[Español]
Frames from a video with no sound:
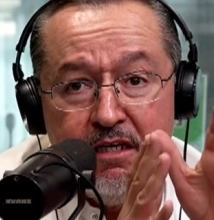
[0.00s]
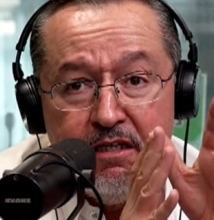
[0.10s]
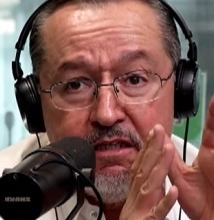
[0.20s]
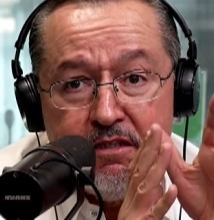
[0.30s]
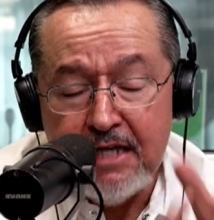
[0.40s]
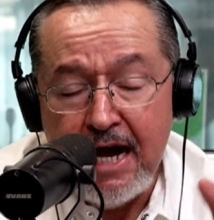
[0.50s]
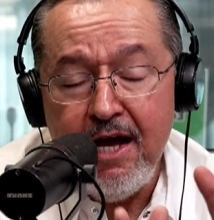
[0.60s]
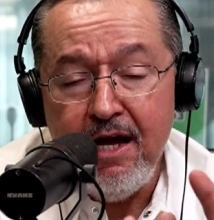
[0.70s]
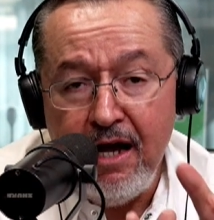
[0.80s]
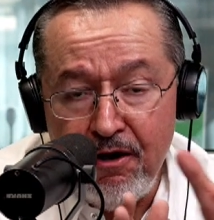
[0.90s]
Ya
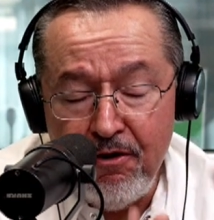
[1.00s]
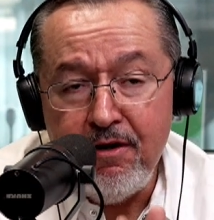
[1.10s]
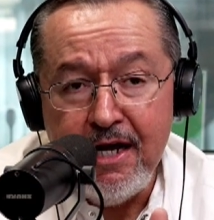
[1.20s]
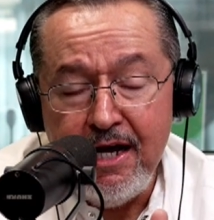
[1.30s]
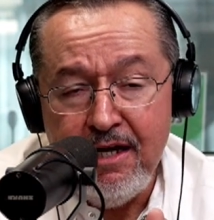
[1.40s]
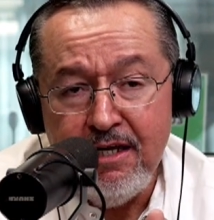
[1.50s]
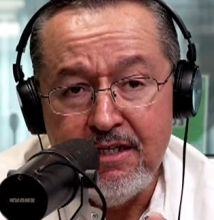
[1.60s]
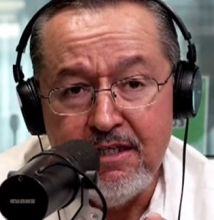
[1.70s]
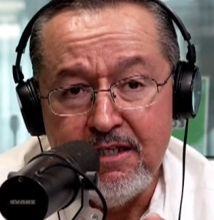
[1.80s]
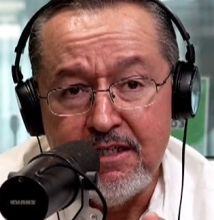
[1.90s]
ahora
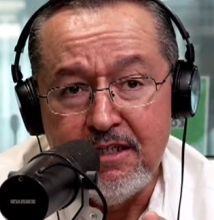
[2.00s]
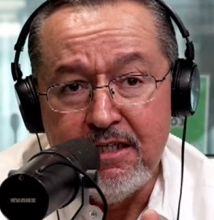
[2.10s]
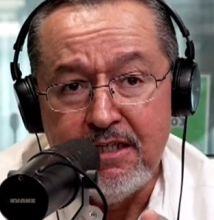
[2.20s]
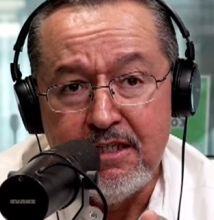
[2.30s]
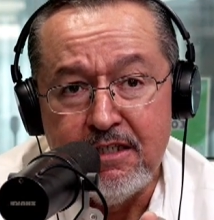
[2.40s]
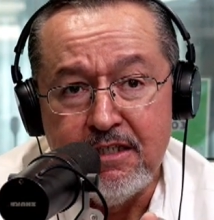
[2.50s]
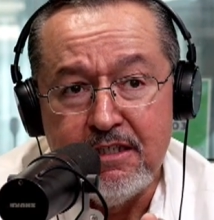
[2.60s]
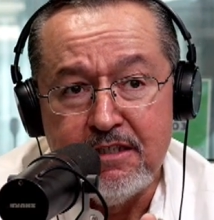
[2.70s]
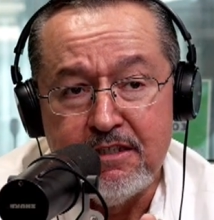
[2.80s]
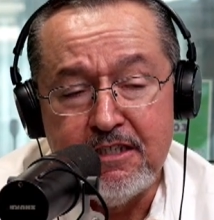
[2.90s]

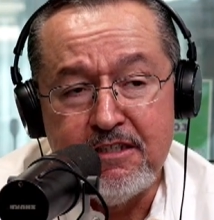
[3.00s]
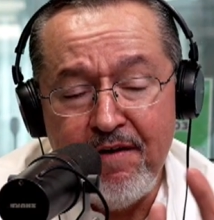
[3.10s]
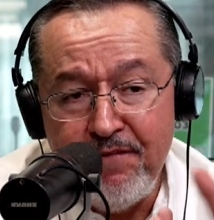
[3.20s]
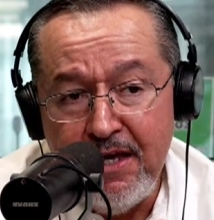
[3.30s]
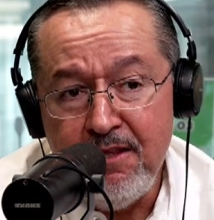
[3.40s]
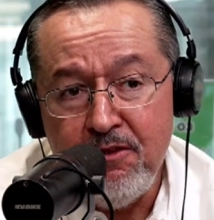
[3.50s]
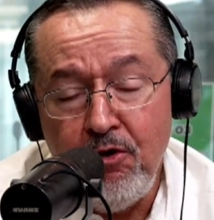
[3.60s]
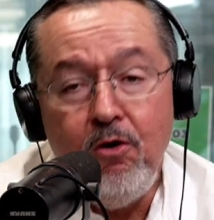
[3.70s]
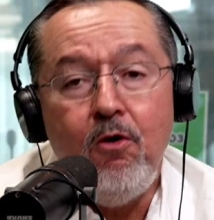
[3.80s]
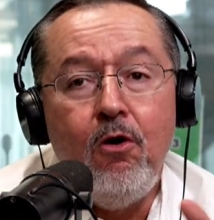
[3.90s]
se está
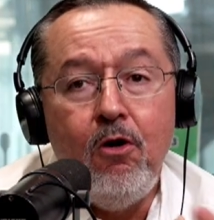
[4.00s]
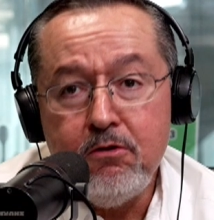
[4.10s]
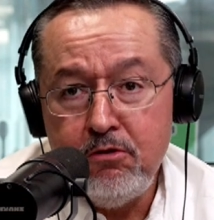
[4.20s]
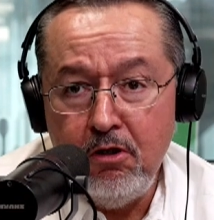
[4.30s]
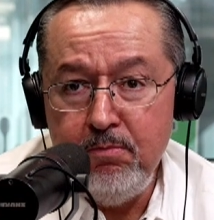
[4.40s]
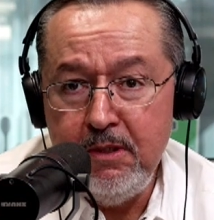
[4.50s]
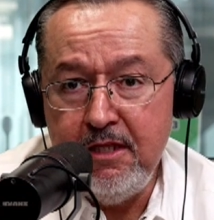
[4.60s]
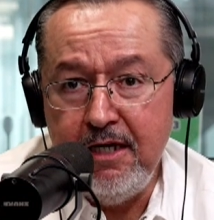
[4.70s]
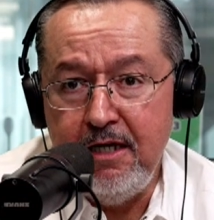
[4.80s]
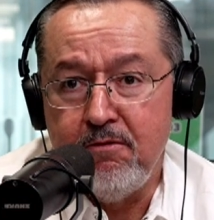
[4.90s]
viendo otro
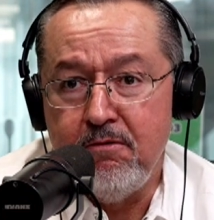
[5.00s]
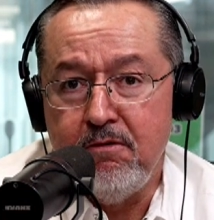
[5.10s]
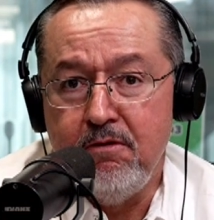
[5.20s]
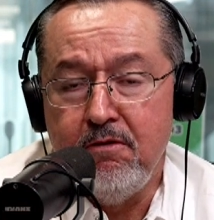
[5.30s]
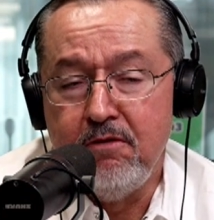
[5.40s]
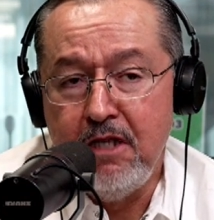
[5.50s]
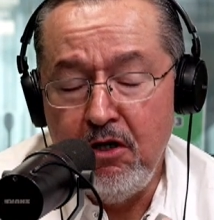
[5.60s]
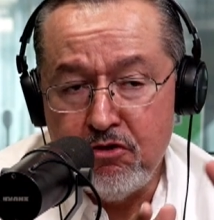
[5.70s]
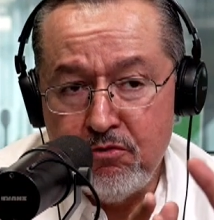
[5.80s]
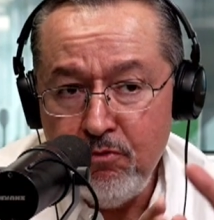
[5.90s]
video de
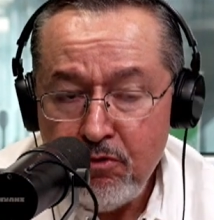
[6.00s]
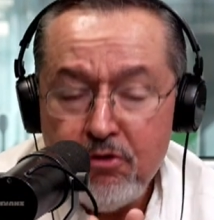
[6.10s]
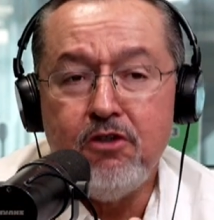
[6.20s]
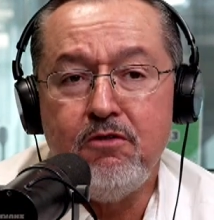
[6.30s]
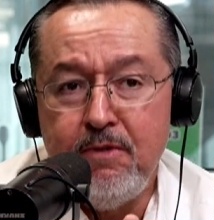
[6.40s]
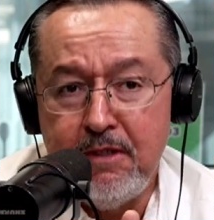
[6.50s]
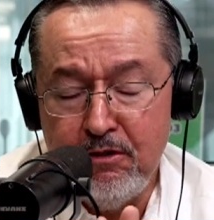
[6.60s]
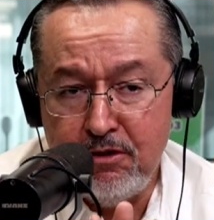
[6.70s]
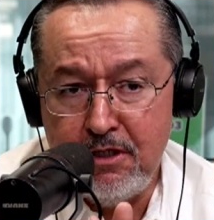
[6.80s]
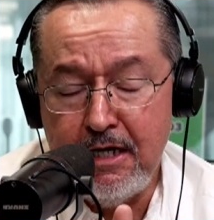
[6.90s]
los muchos
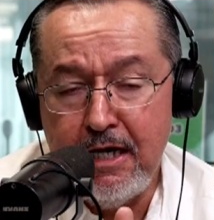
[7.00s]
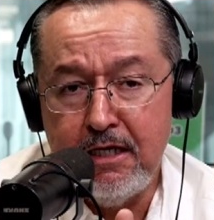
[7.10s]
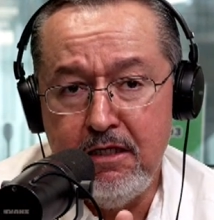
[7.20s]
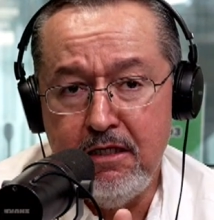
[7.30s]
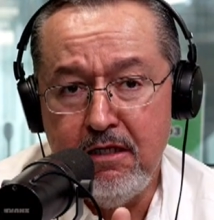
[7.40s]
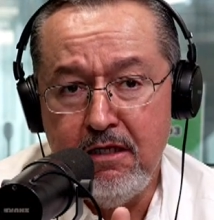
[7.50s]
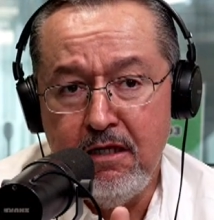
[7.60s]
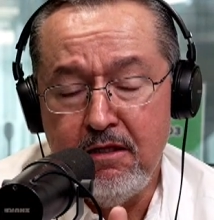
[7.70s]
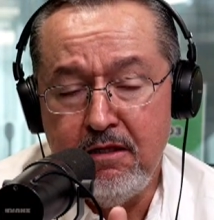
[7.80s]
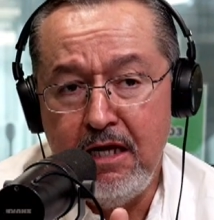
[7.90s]
videos que hay,
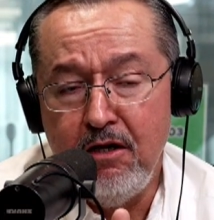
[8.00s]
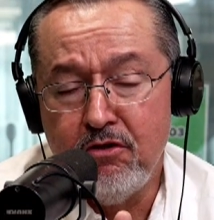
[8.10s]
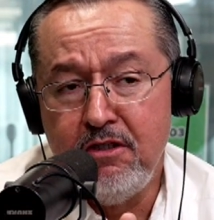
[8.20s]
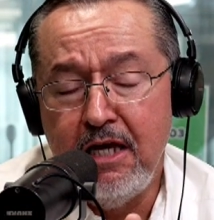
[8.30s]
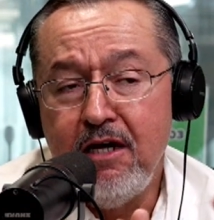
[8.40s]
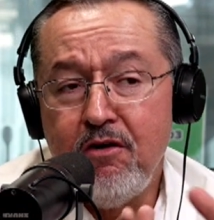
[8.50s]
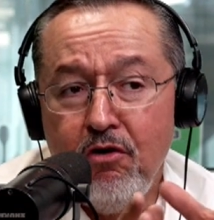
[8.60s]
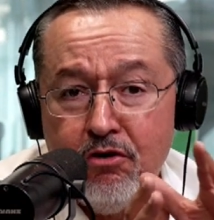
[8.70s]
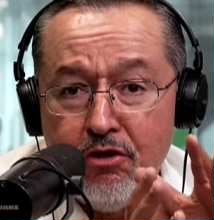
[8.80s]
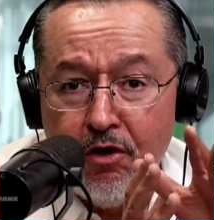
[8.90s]
de los
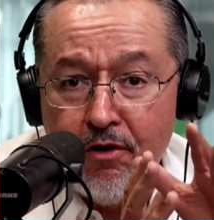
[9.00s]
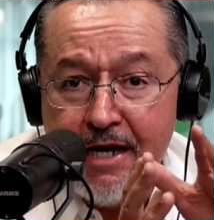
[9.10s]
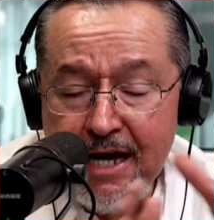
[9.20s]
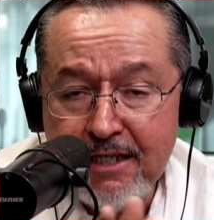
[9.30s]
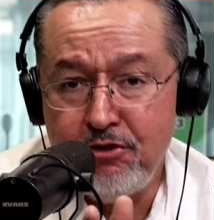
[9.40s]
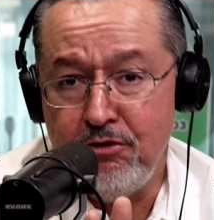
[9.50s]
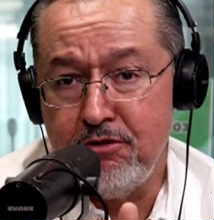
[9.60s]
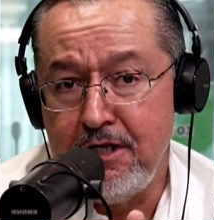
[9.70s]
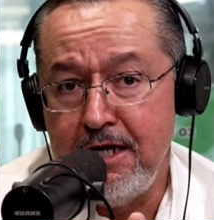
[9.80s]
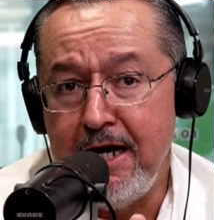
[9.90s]
encontronazos
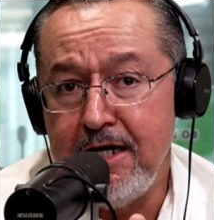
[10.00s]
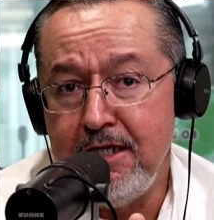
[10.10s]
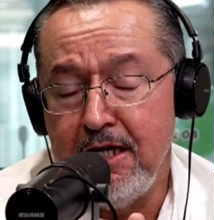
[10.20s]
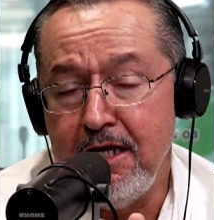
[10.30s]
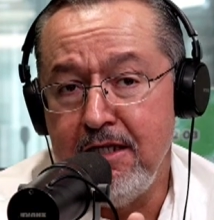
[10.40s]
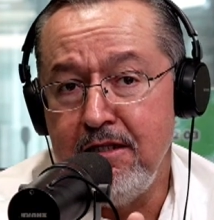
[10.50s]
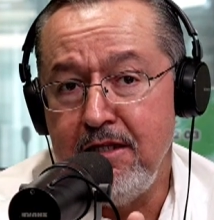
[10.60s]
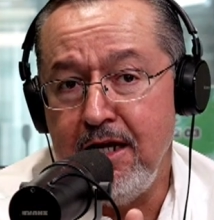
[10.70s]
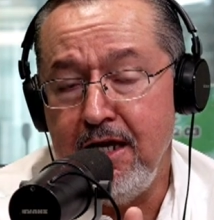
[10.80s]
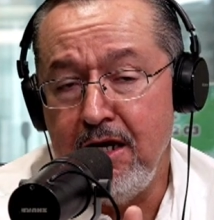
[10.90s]
que hay
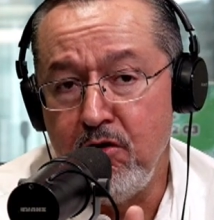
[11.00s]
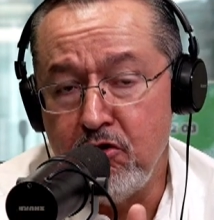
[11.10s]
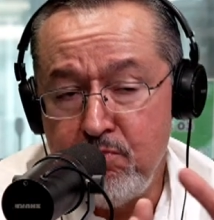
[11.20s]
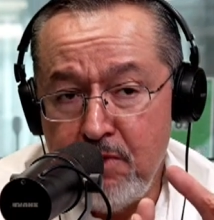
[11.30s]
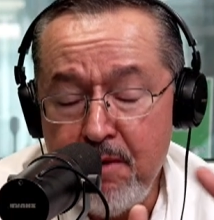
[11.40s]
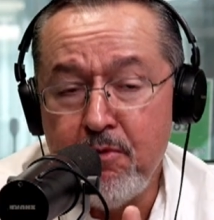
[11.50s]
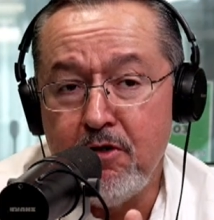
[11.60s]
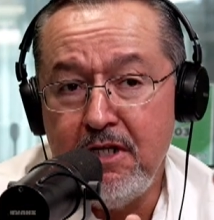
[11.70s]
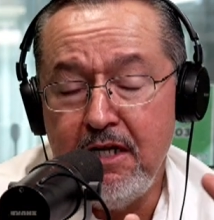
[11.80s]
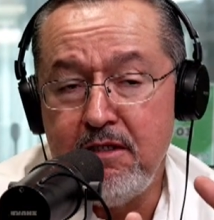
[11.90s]
entre los miembros
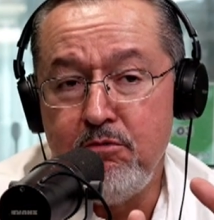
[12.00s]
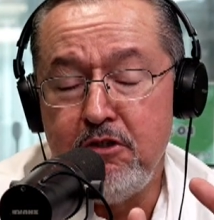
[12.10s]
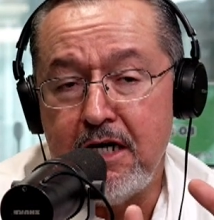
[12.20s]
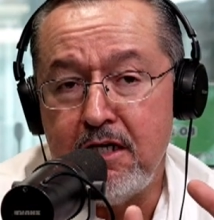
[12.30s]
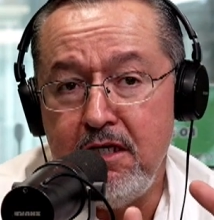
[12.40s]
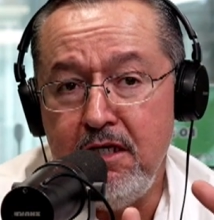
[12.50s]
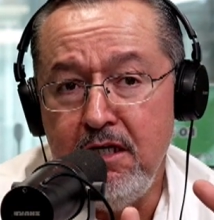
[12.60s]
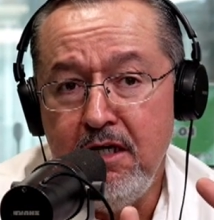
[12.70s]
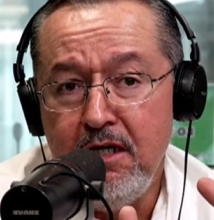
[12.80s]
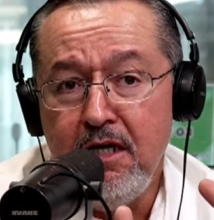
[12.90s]
de la tribu
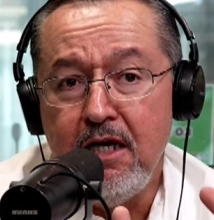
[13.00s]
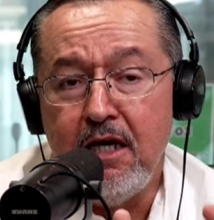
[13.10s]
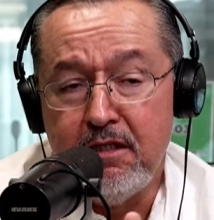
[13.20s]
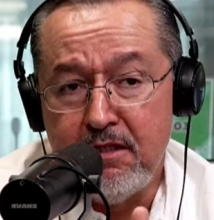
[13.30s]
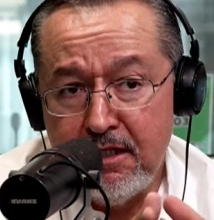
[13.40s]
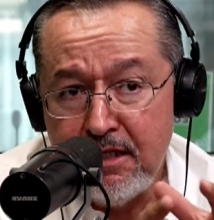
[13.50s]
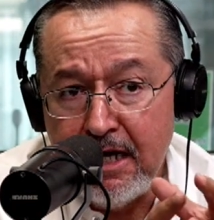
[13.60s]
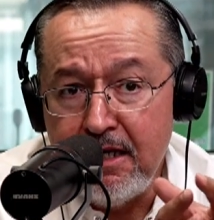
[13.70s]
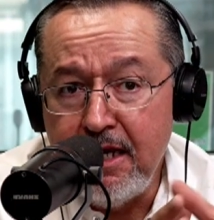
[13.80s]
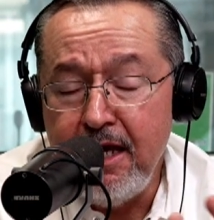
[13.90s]
entre
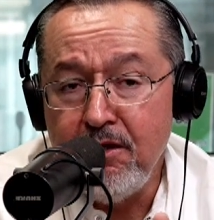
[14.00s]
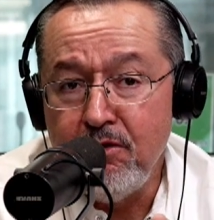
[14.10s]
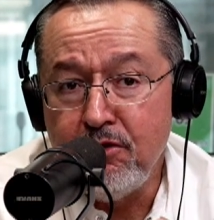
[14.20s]
traileros,